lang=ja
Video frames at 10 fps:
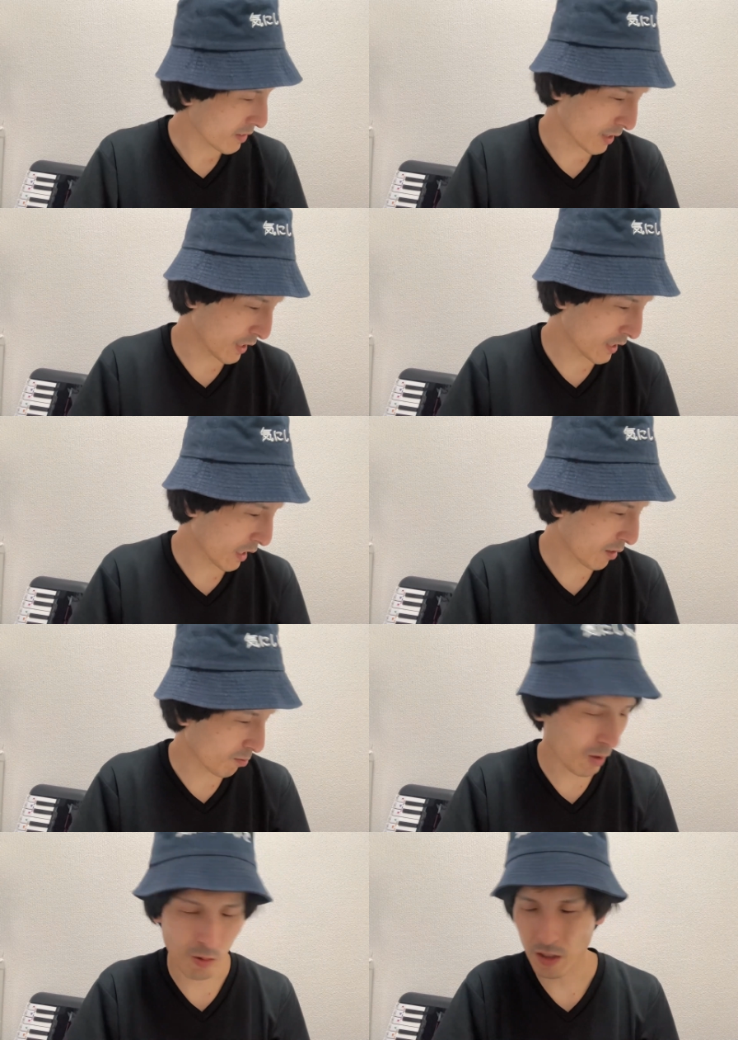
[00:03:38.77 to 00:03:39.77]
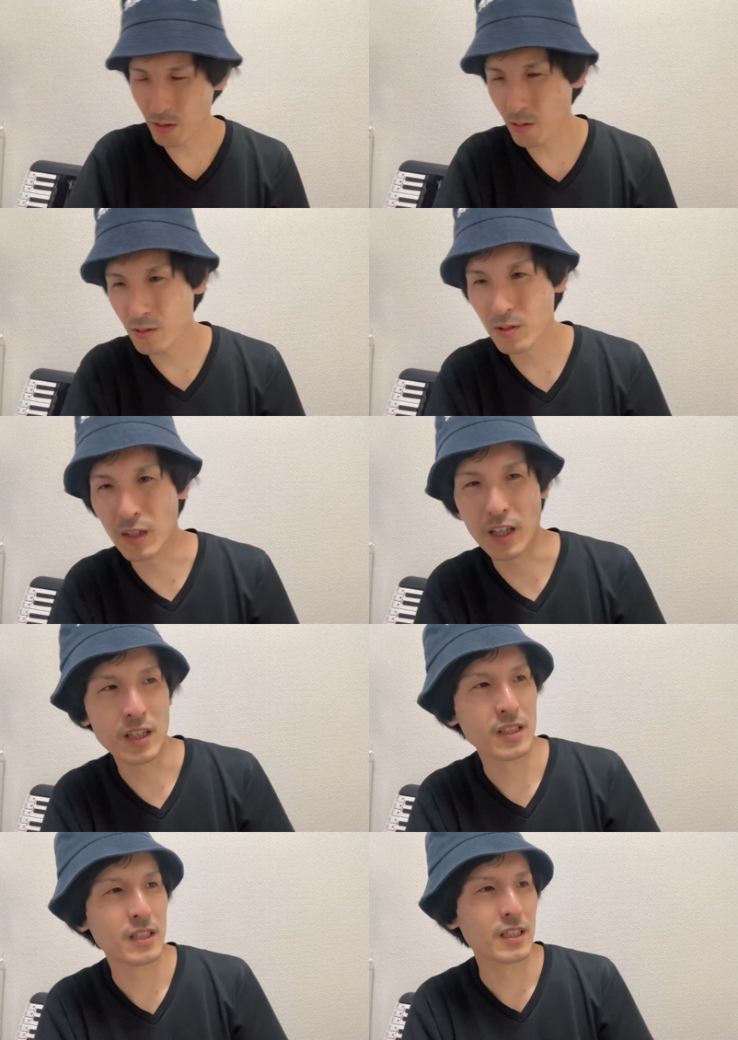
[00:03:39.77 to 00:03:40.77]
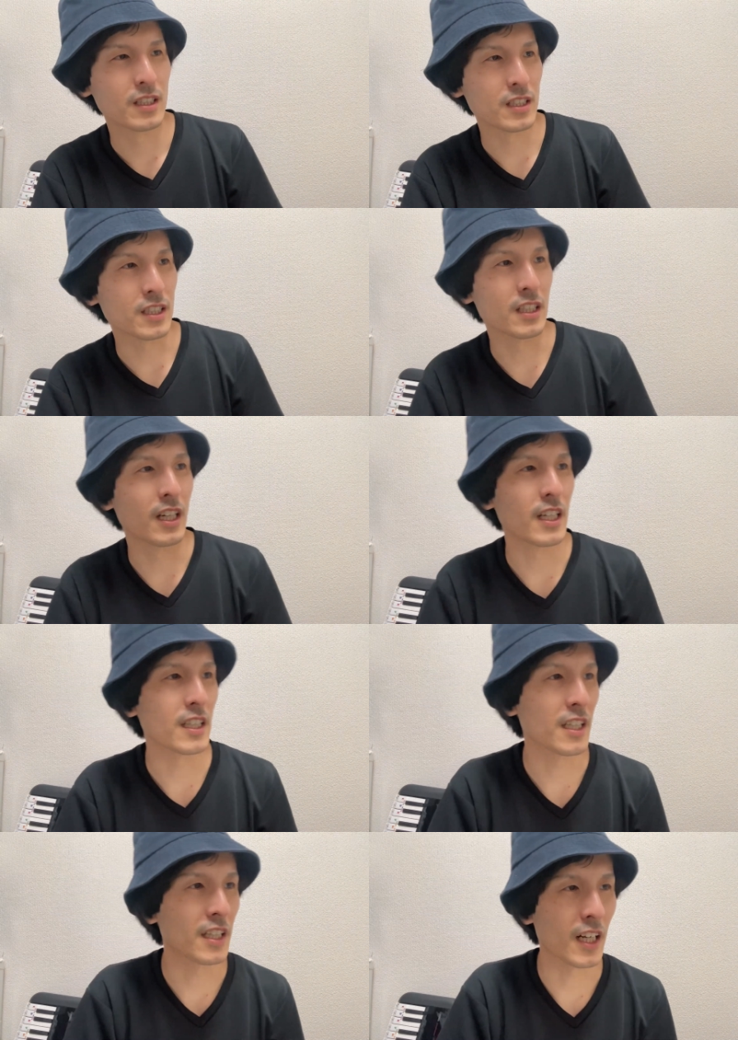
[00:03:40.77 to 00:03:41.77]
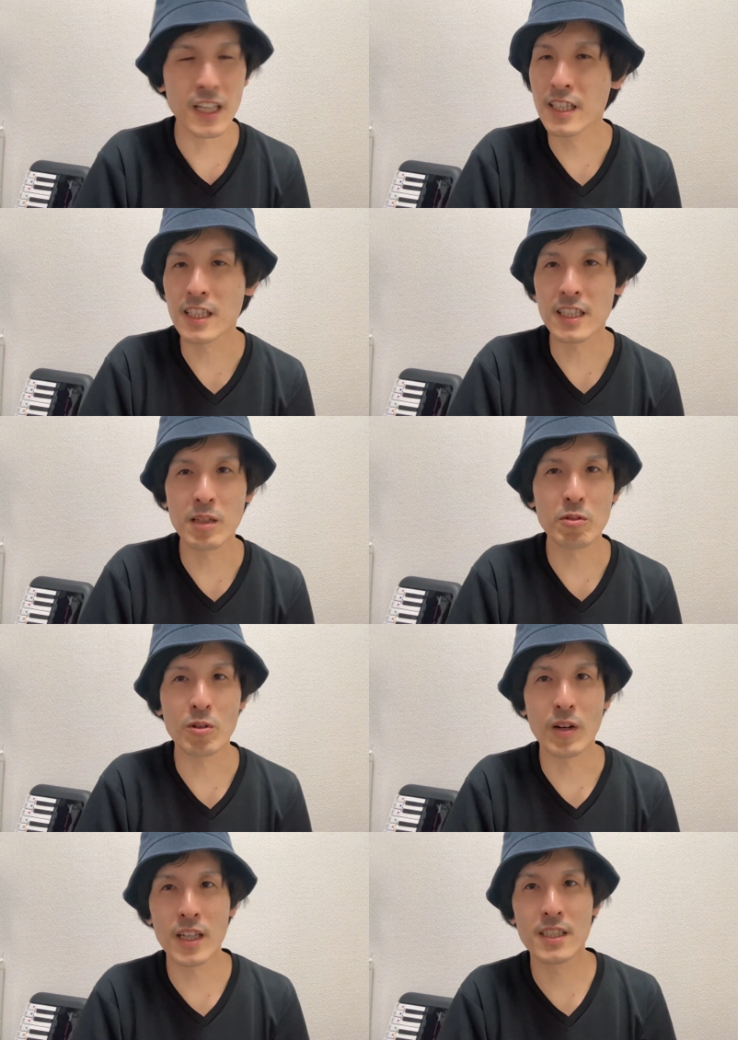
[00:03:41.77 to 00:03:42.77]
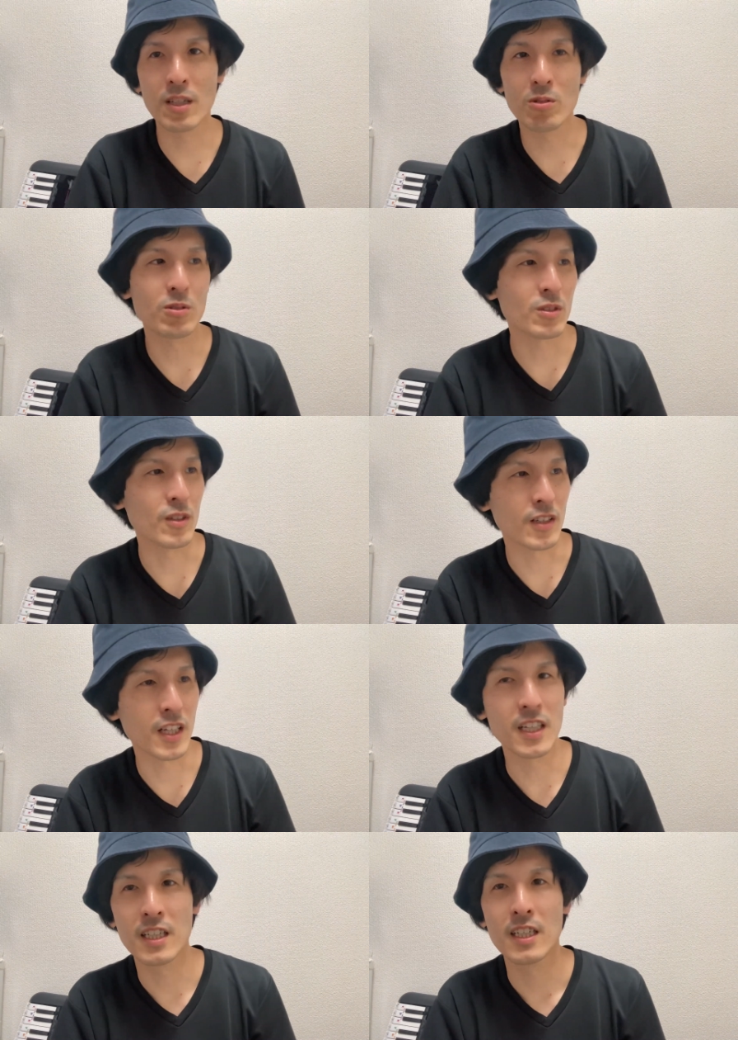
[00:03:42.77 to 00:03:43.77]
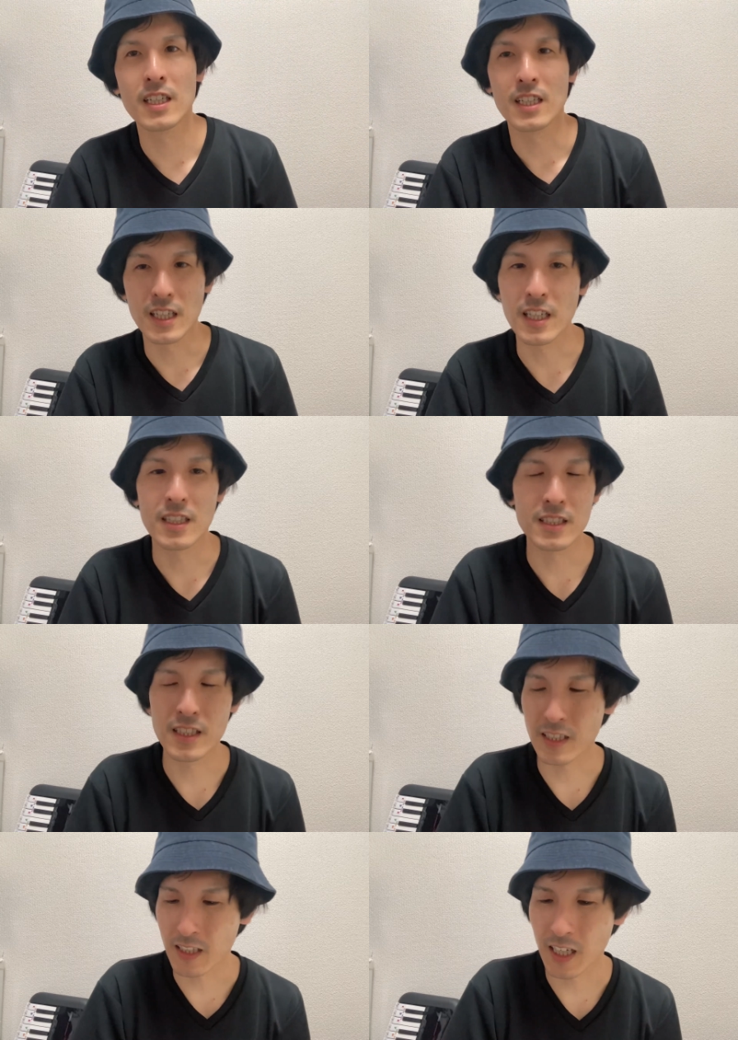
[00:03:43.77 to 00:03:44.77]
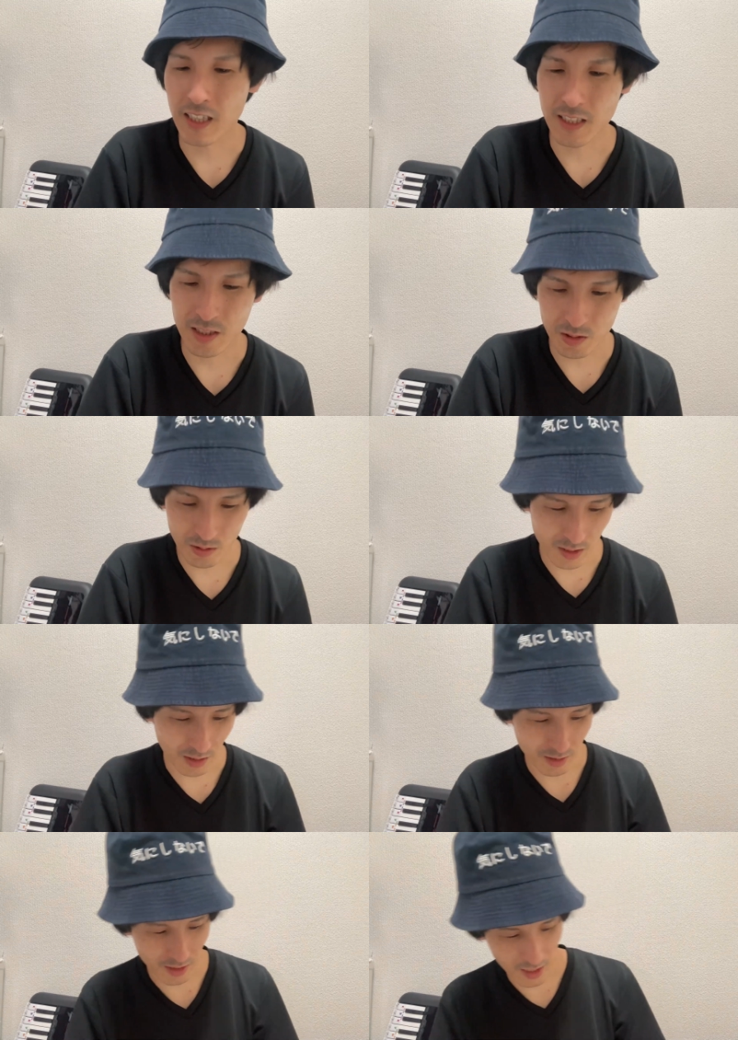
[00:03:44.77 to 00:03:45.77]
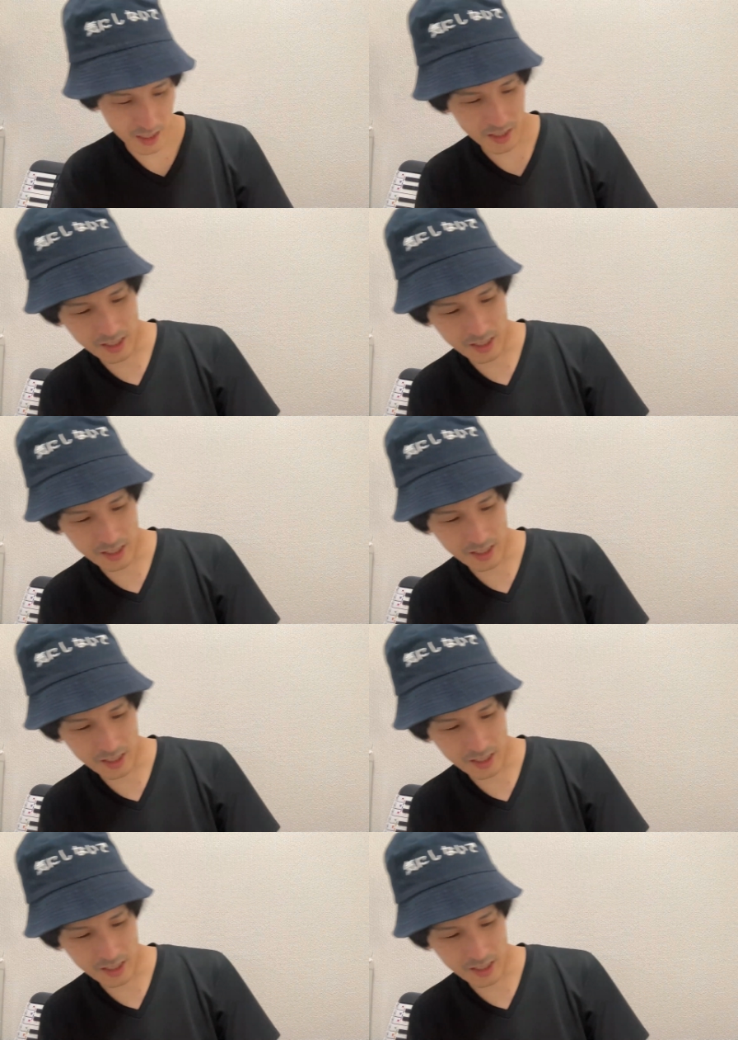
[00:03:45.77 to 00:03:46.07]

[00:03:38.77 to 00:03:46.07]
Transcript: 実際、まあ、他のことで、心霊的な、霊的なものを感じたことっていうのはね、全然ないんですよ、私ね。